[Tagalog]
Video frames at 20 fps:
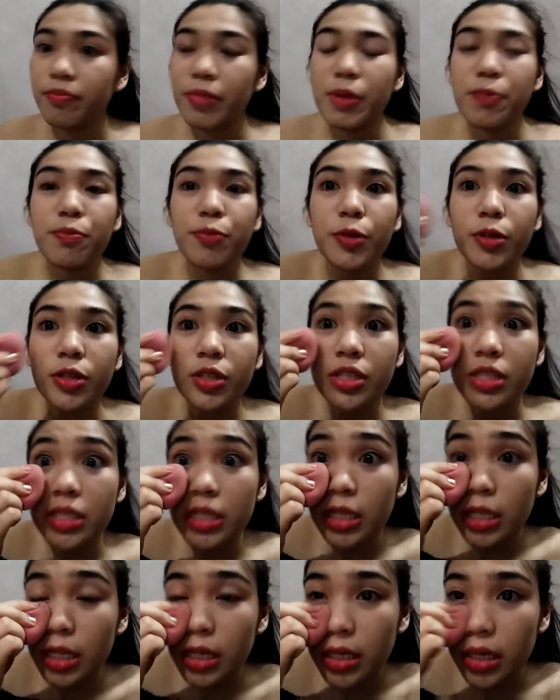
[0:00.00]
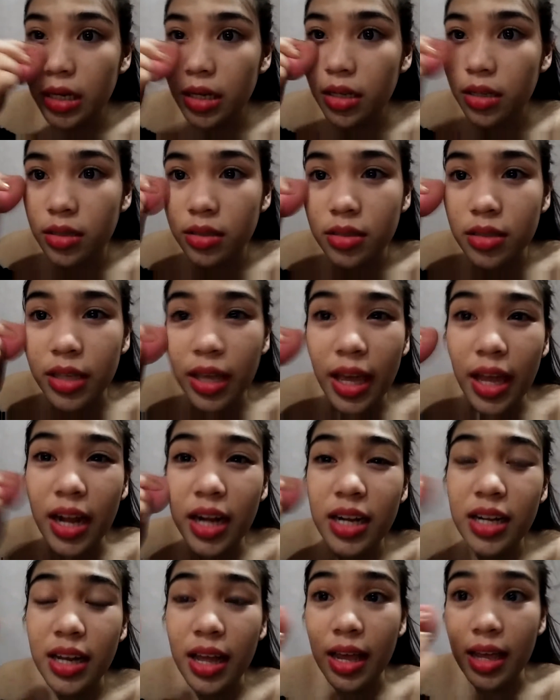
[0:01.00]
pimple concealer ng
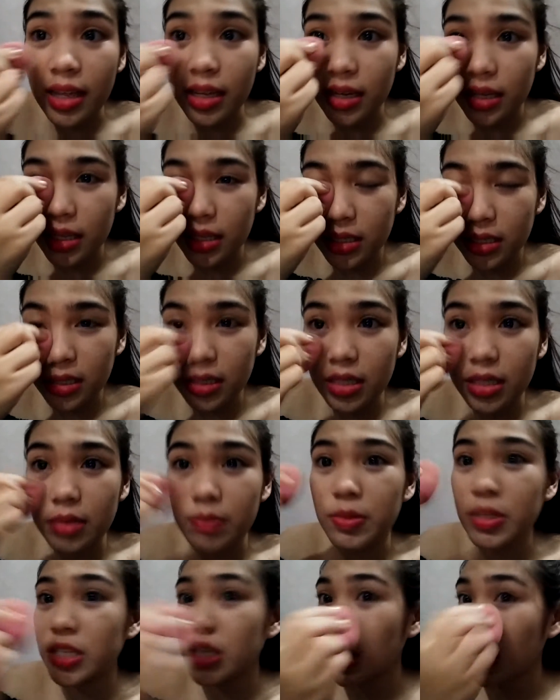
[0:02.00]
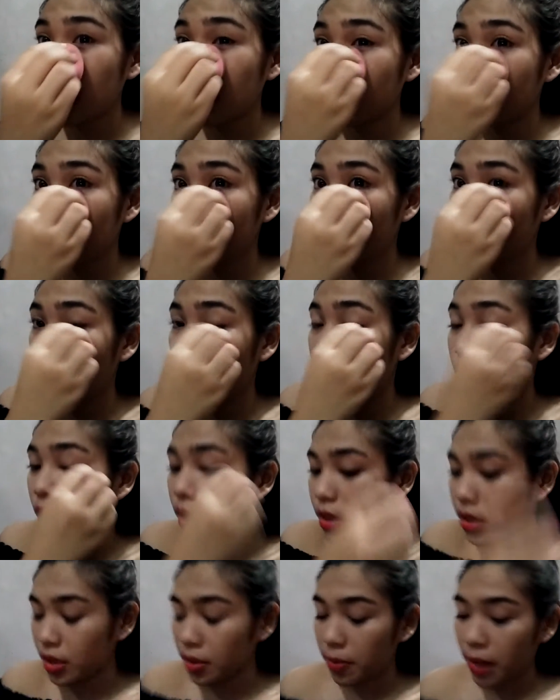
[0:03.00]
Careline is hindi masyadong
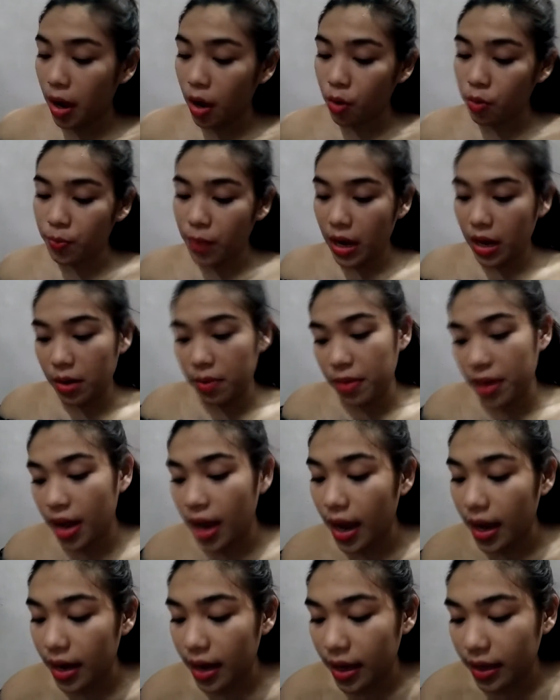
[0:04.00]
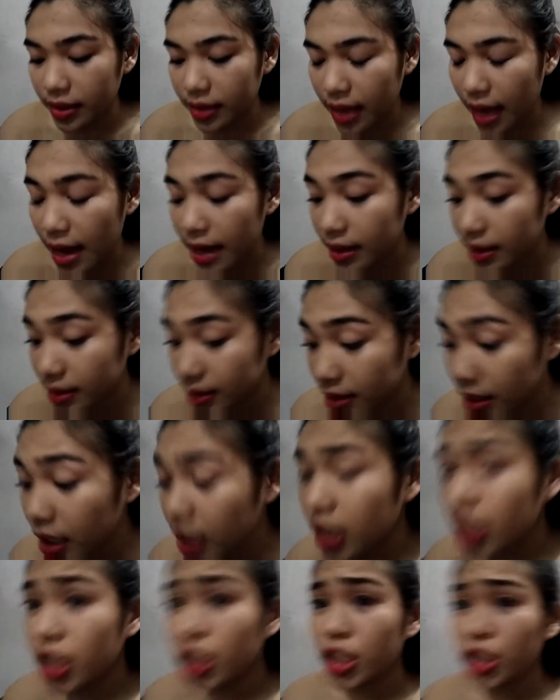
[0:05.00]
ginagawa yung trabaho para mag-highlight. Kahit
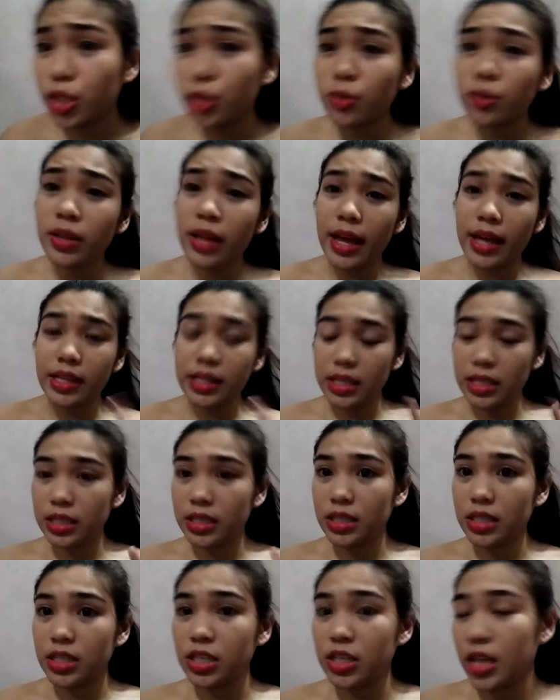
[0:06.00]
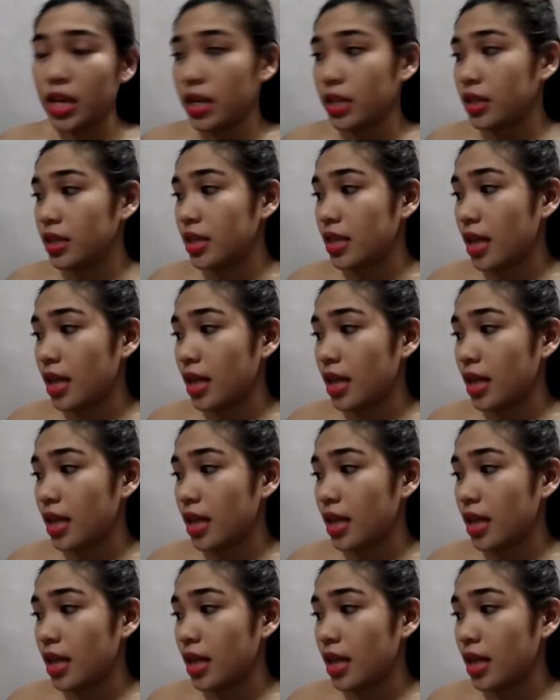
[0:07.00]
yung lightest shade